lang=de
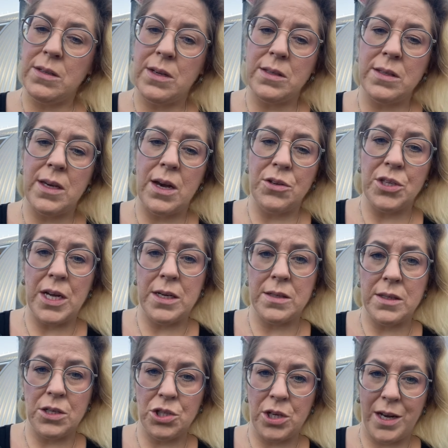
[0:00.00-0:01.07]
dass ihr euch anders
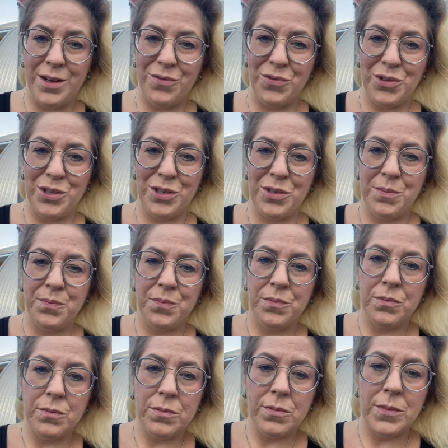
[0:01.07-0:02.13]
entscheiden würdet?
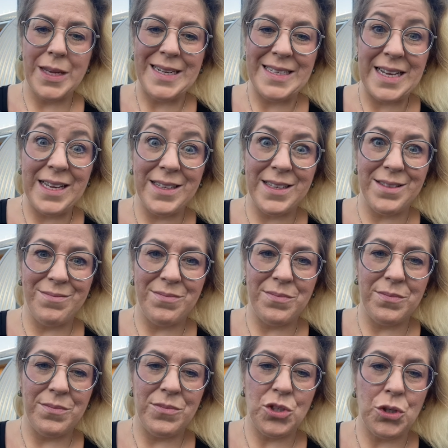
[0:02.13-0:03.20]
Danke,
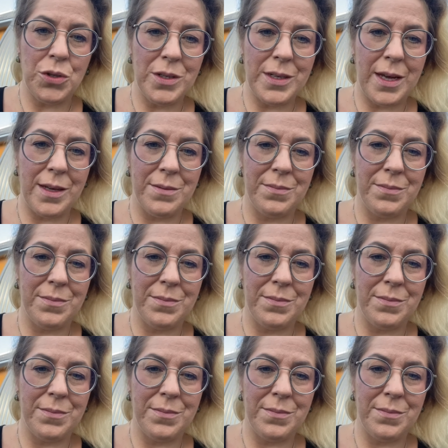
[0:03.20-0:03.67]
schönen Tag.